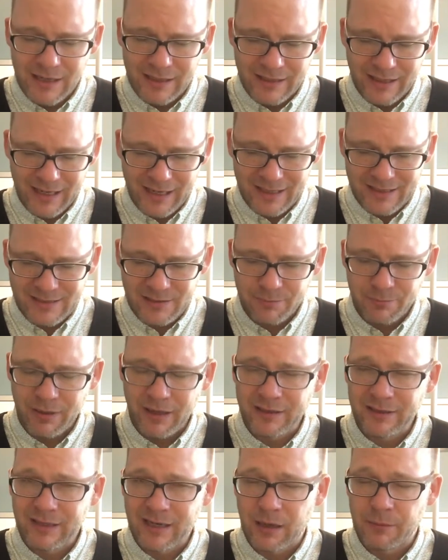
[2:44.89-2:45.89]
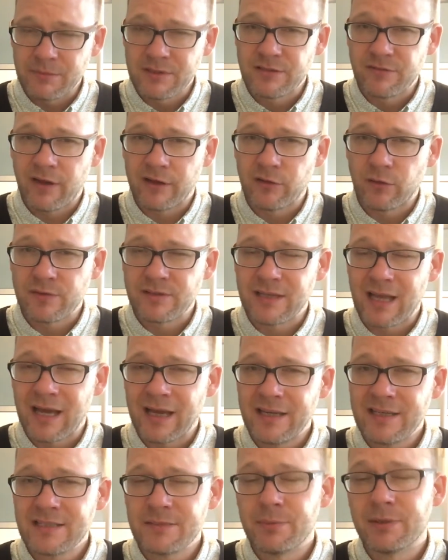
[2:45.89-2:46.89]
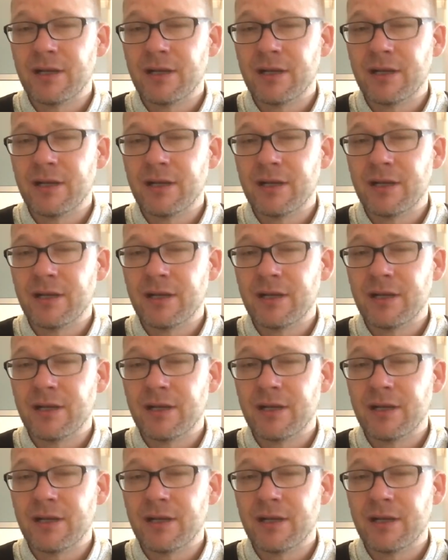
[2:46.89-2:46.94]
Der erste Band kam 2001.